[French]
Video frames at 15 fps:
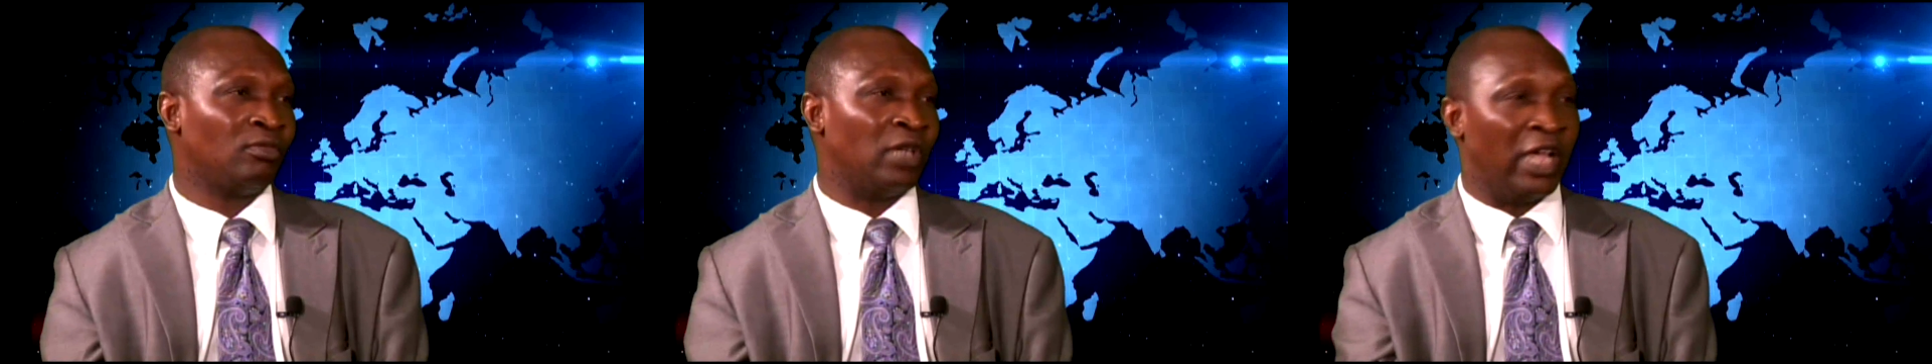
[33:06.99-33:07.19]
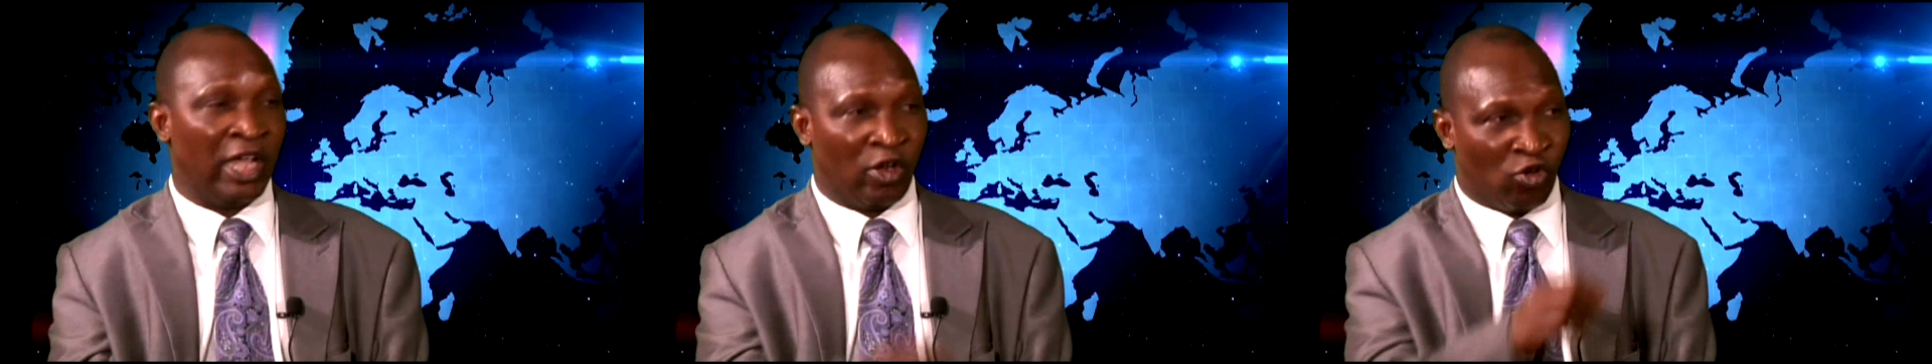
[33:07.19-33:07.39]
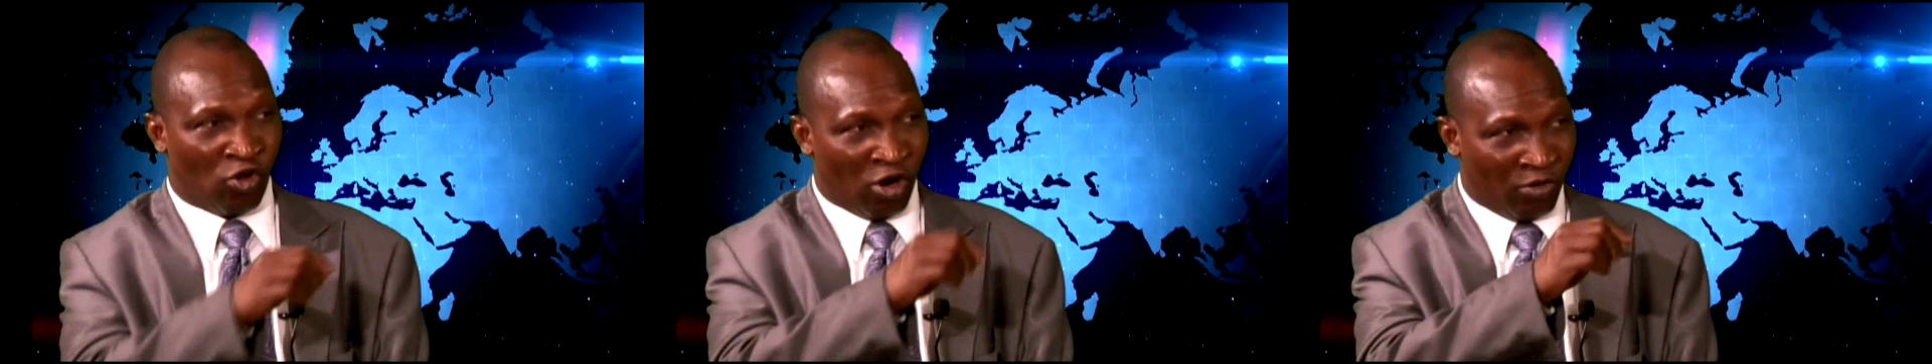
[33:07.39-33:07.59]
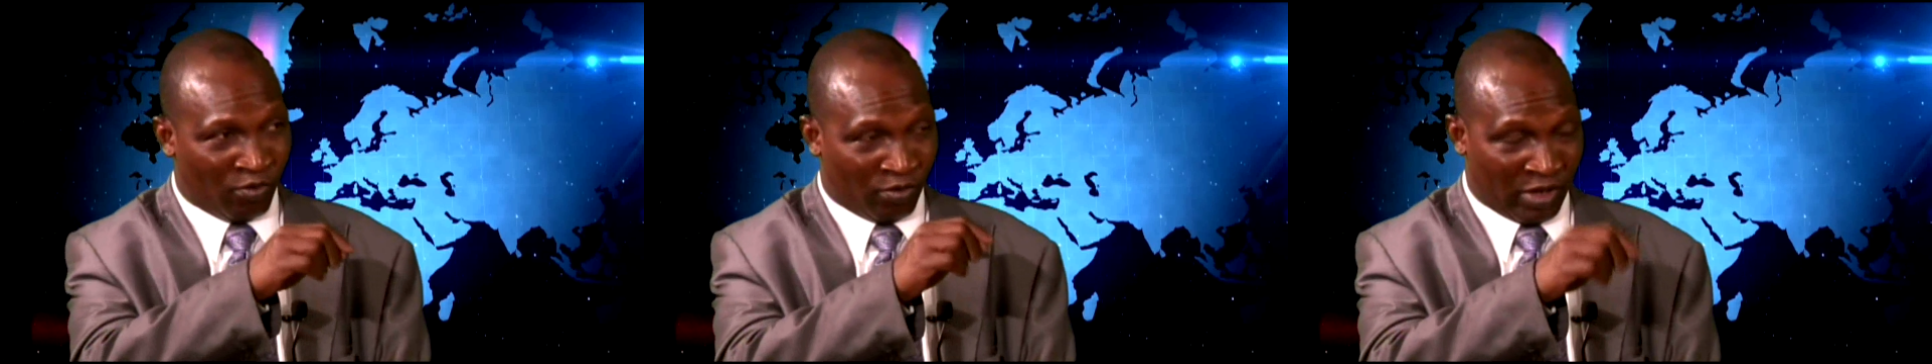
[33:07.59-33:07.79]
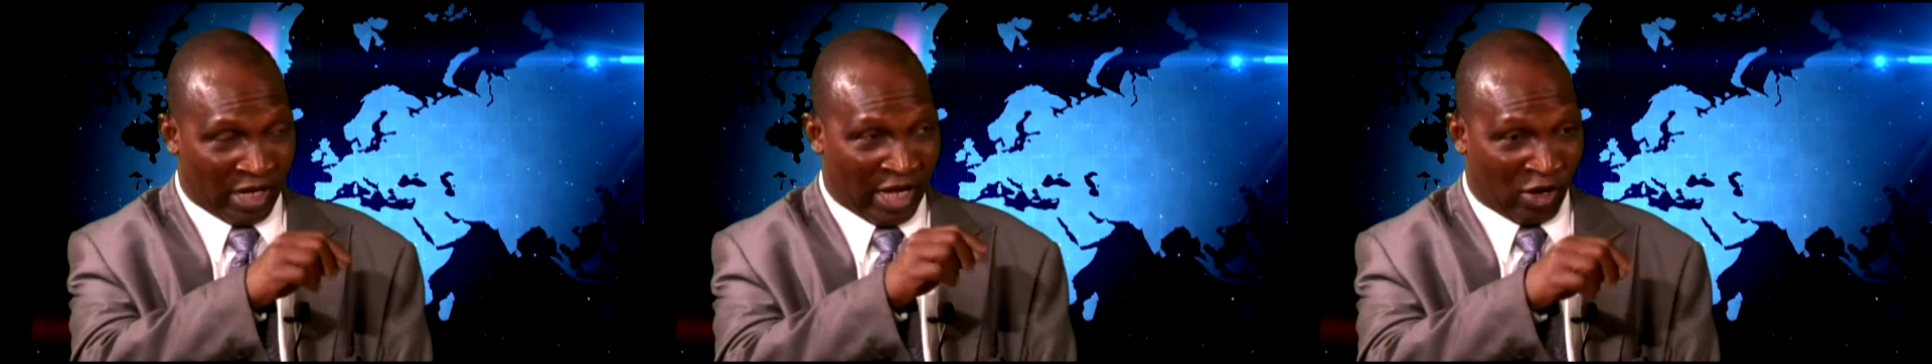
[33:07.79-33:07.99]
Et comme,
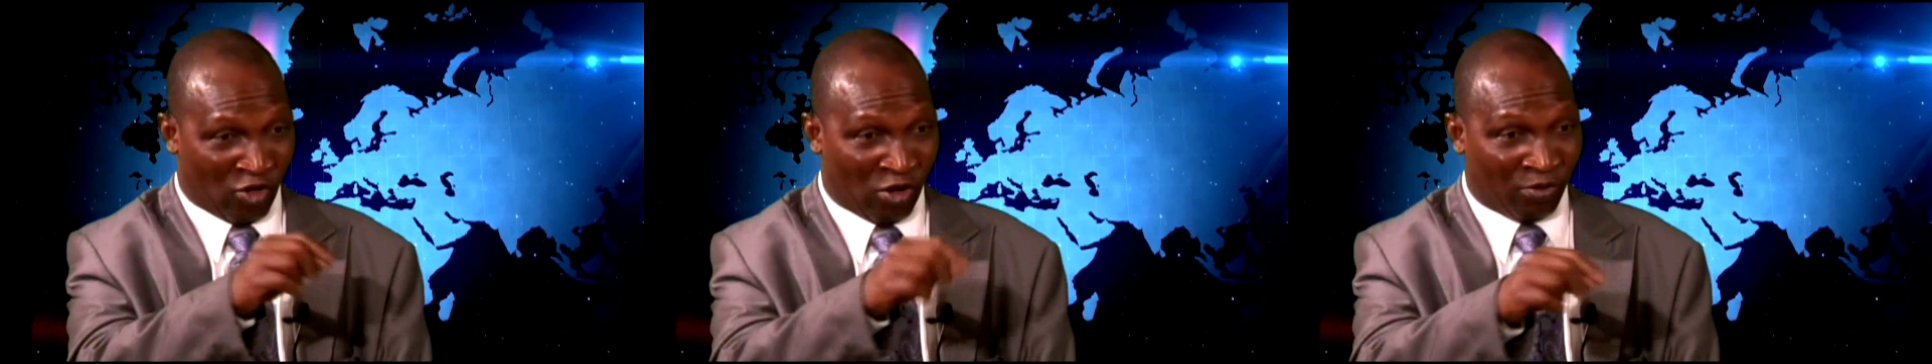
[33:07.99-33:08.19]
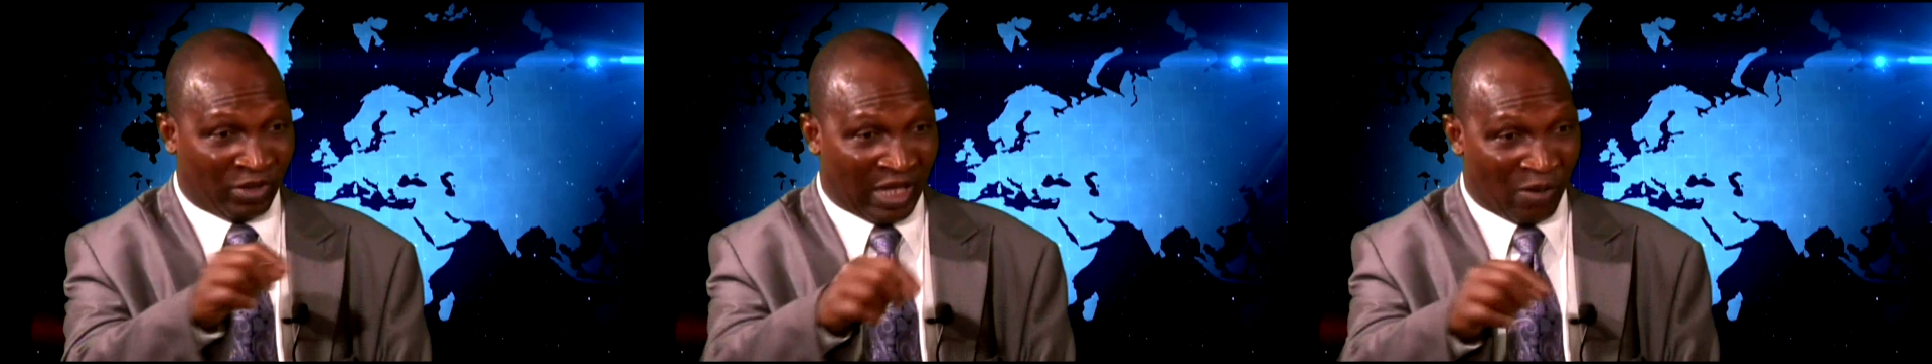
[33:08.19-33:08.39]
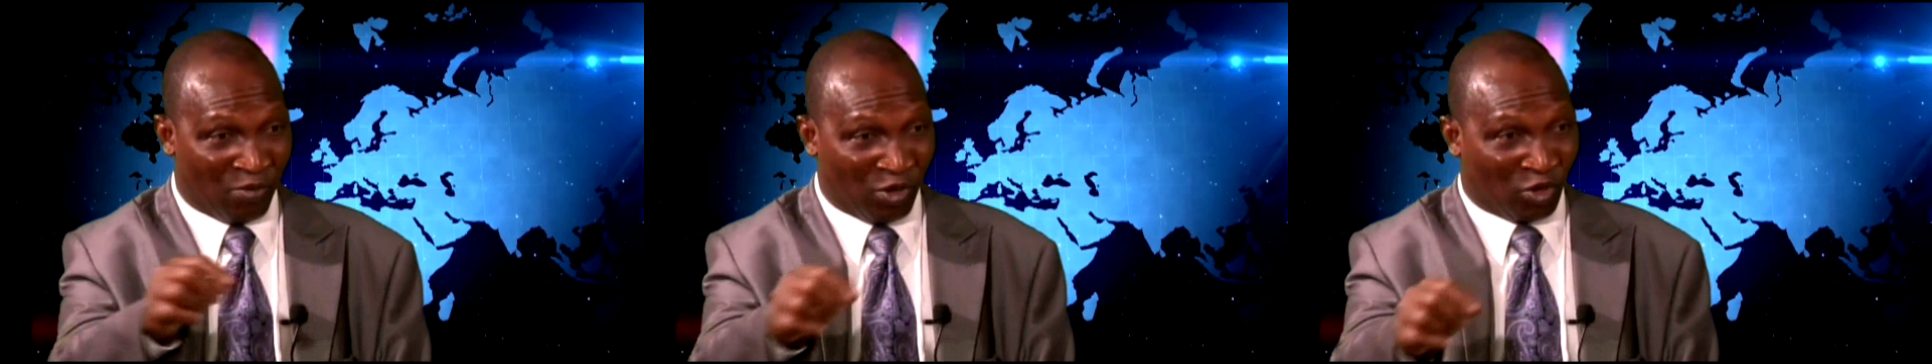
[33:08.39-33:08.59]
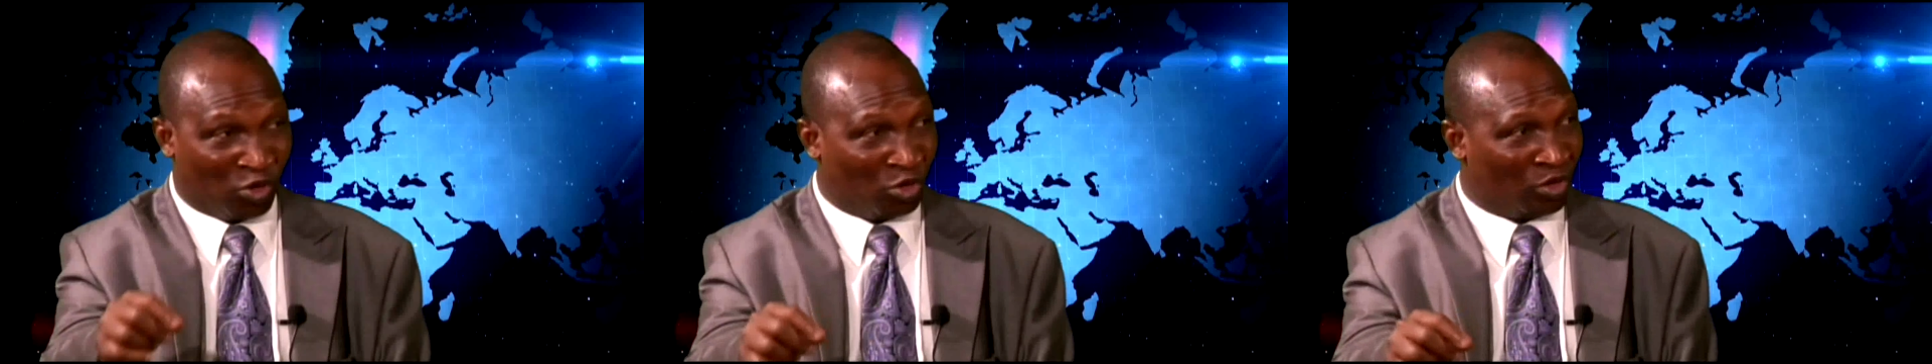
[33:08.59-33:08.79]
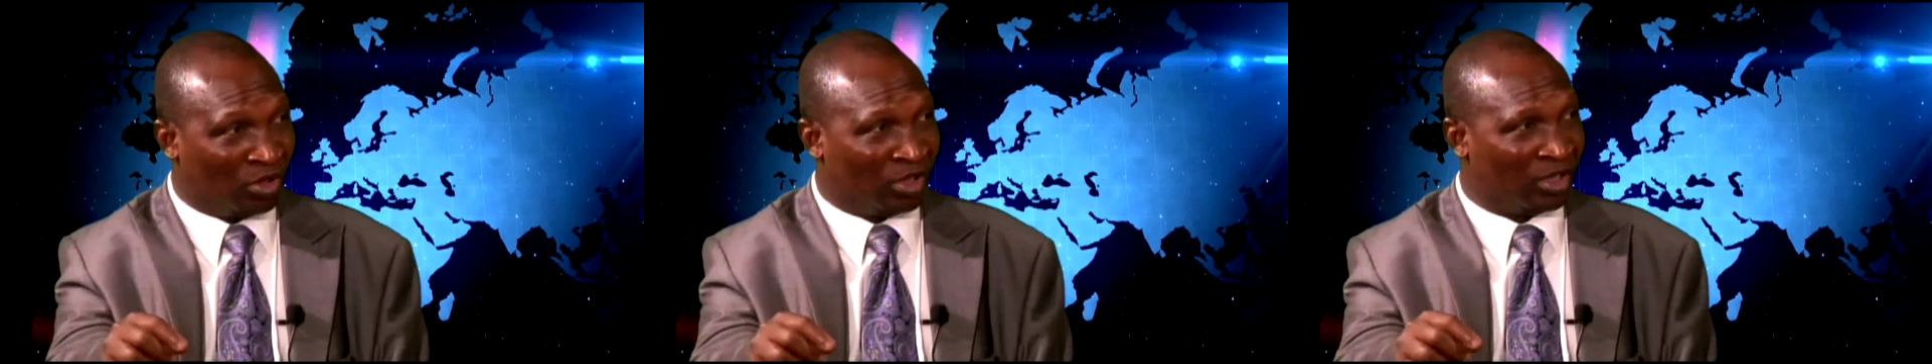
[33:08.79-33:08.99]
et comme
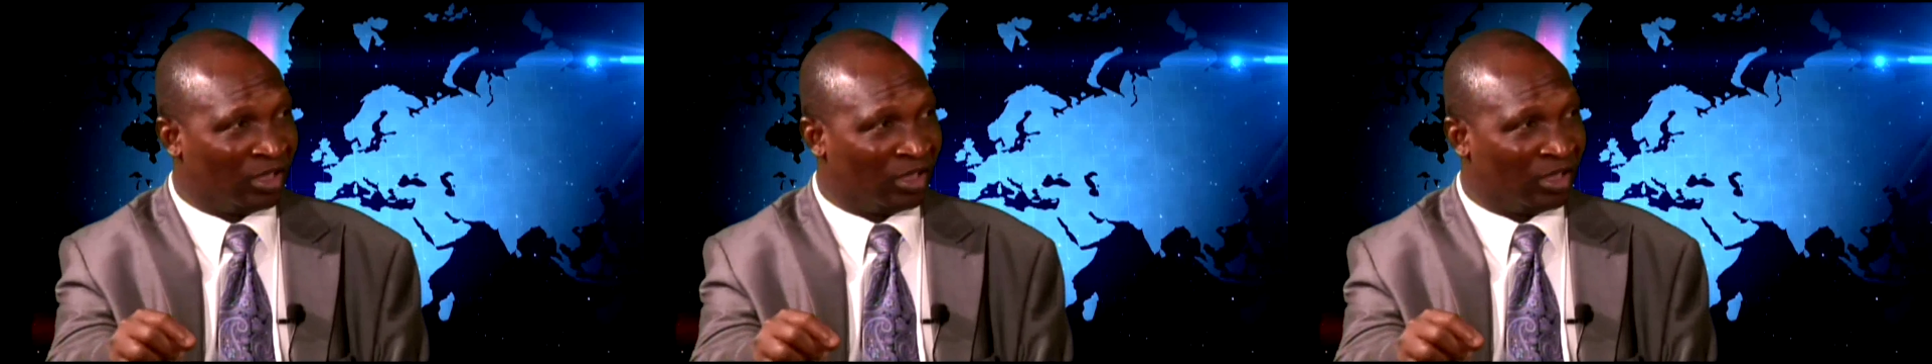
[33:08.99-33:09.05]
d'habitude,